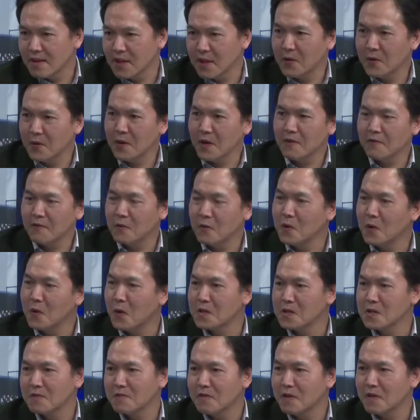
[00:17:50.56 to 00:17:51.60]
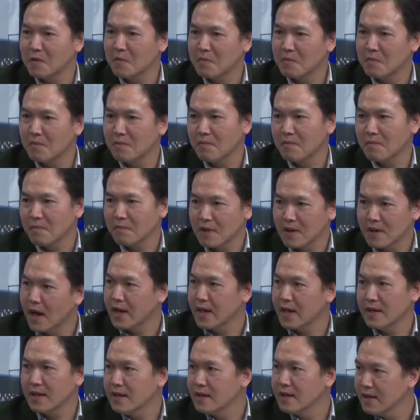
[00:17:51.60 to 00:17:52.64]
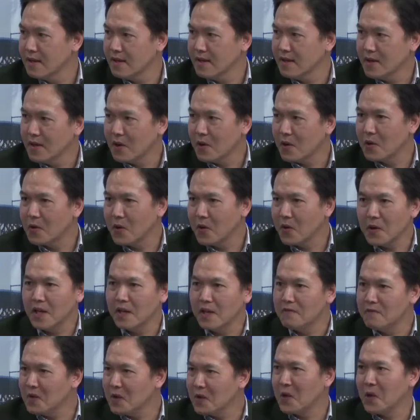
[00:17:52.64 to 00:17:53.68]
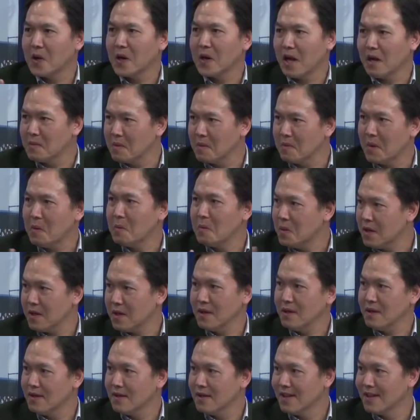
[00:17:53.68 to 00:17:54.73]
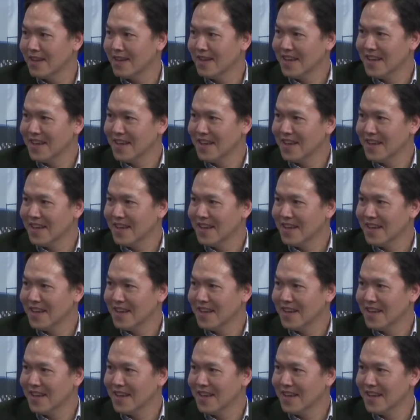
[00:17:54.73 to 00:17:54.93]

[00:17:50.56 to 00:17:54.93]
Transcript: thí dụ lê vũ ngồi trong phòng đợi đi yeah. Dạ. ngồi đối diện với cô nào mà bốc quá đó